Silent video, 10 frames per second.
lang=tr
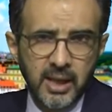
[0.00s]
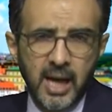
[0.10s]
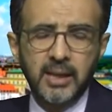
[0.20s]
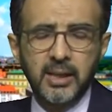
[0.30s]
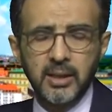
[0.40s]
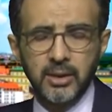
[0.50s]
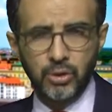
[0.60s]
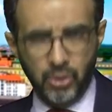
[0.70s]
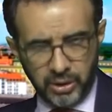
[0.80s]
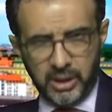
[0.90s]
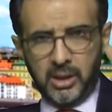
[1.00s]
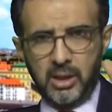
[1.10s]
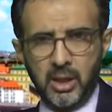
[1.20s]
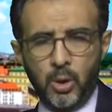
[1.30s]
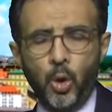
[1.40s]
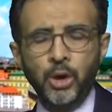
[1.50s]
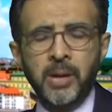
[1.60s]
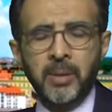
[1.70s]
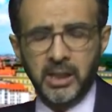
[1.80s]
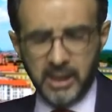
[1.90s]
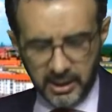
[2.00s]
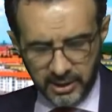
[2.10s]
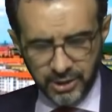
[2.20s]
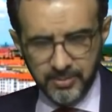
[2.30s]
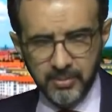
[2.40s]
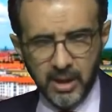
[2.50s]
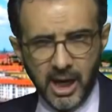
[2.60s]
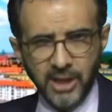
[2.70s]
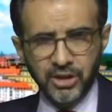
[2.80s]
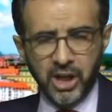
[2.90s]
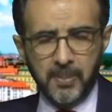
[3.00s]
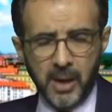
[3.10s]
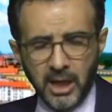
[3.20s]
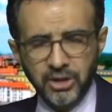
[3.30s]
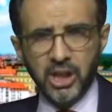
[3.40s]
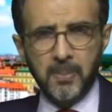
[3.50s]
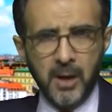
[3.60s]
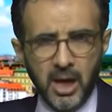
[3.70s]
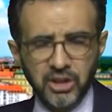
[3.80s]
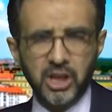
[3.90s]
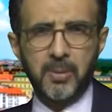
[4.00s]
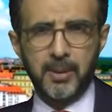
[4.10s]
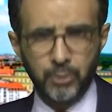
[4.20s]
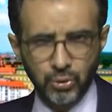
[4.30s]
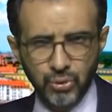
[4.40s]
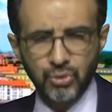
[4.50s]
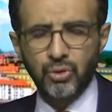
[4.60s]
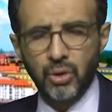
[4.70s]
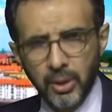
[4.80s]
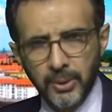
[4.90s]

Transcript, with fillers: Yani diyor ki oynamayın kardeşim aç kapa aç kapa aç kapa yapıyorsunuz diyor.